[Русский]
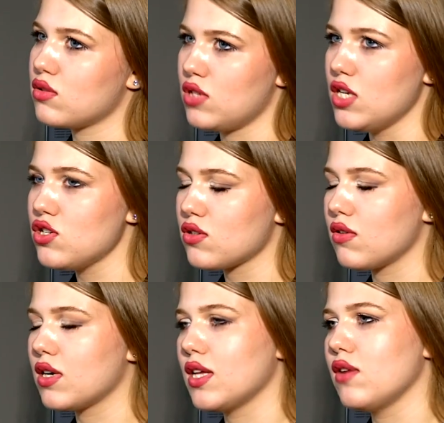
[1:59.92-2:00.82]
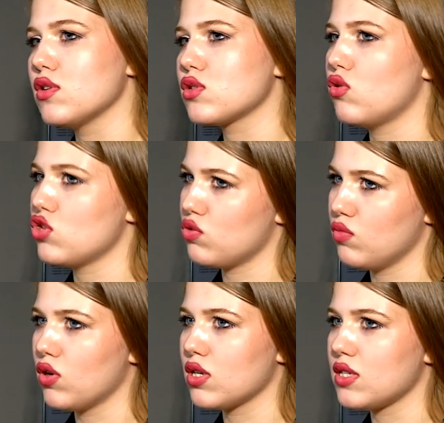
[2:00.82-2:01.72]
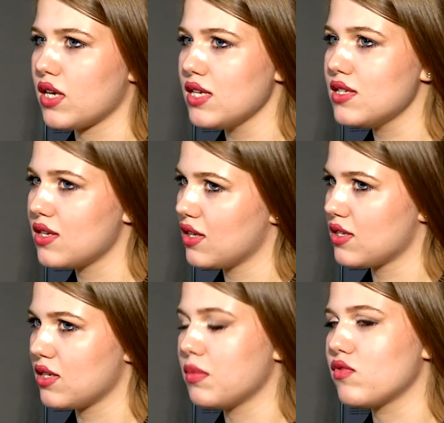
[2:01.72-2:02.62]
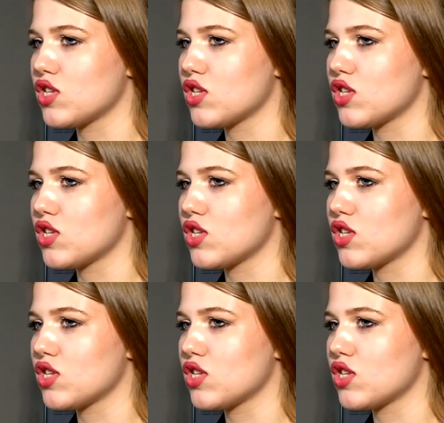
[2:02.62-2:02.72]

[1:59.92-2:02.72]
студенческого, когда у нас очень много стресса и недосыпа в